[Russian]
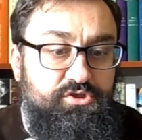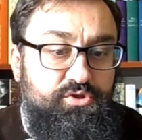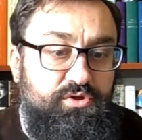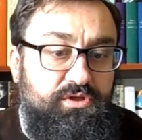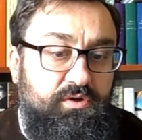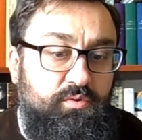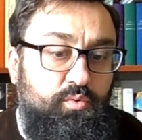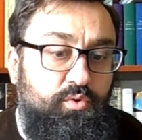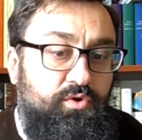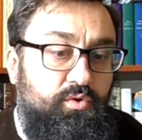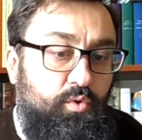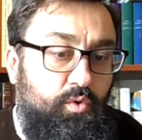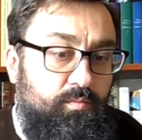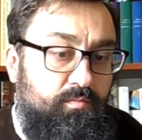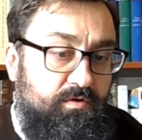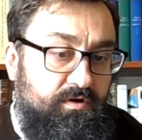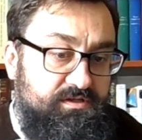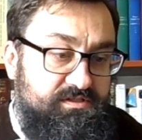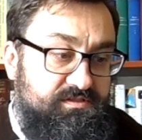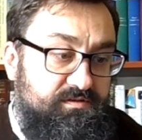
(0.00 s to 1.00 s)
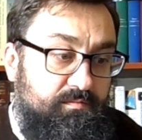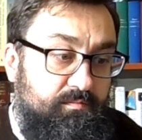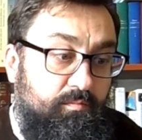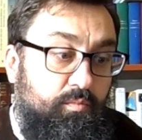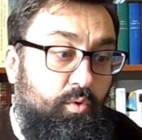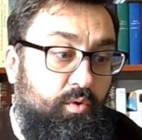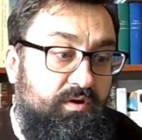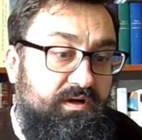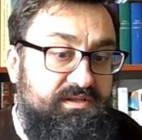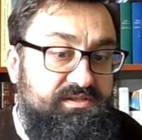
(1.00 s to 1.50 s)
что такой образ
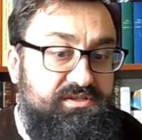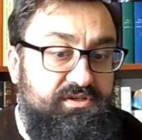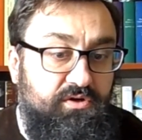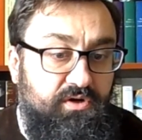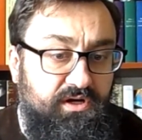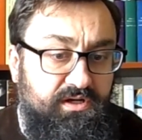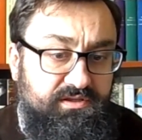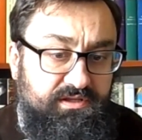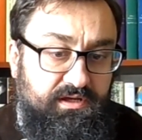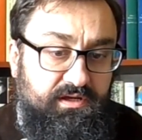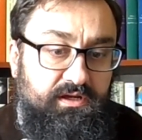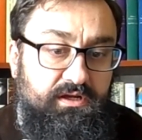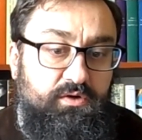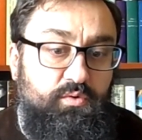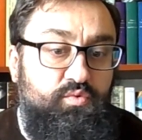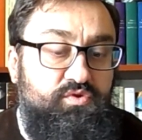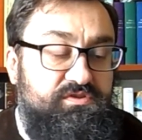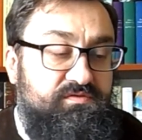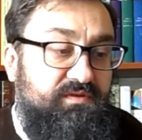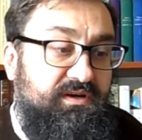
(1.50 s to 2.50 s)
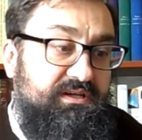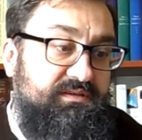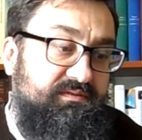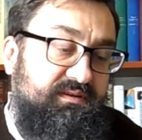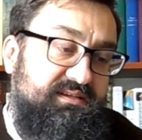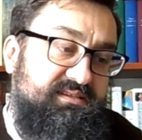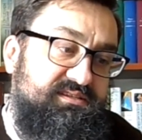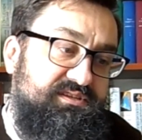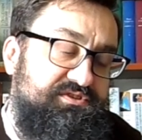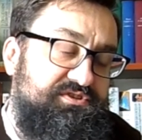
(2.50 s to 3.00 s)
бога-тирана
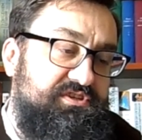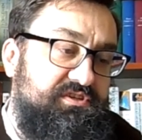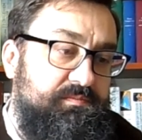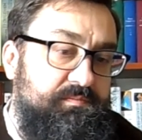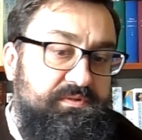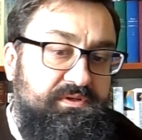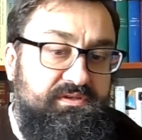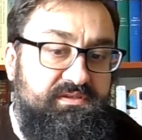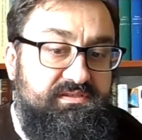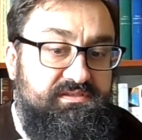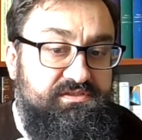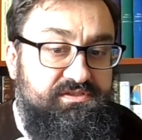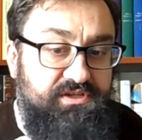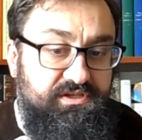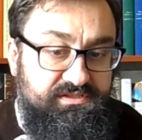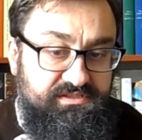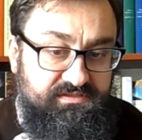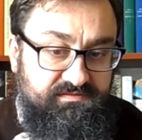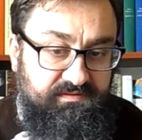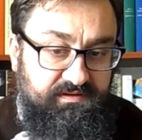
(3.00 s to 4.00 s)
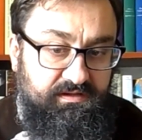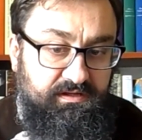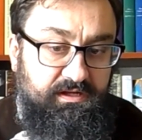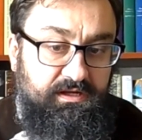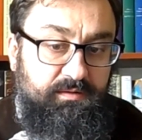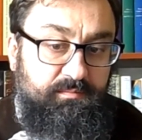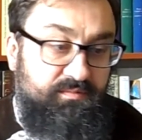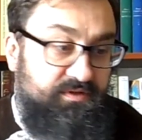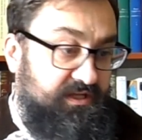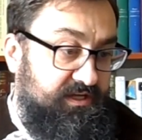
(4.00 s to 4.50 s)
усваивается детьми с детства –
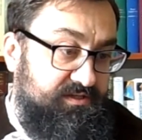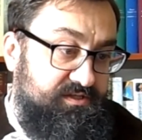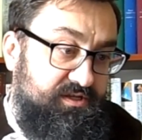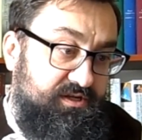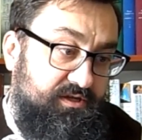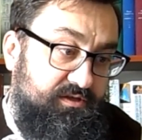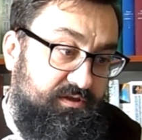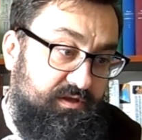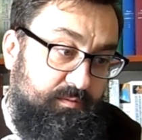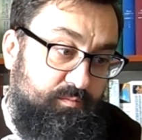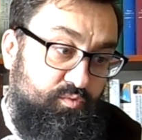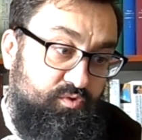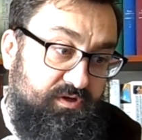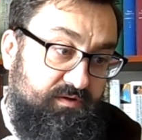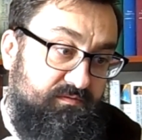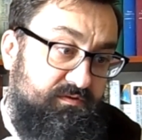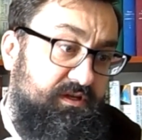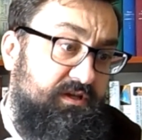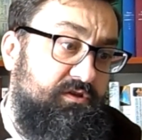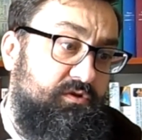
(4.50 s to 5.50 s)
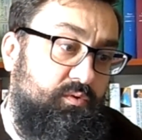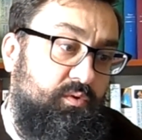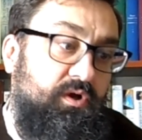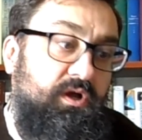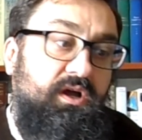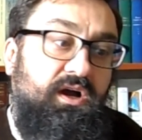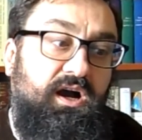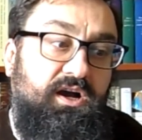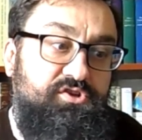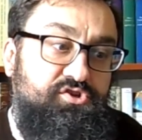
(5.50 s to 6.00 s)
благодаря тому
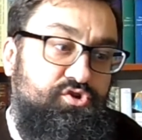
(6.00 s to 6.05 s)
явлению,